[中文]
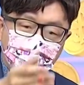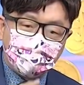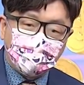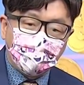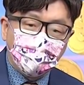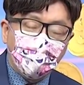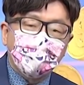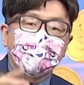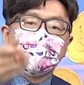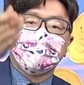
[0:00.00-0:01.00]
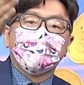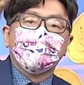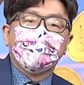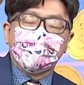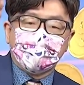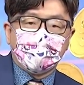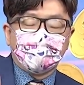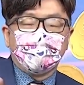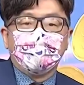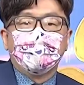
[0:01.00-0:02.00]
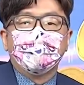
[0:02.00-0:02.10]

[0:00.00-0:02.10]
接，往上出，往下接。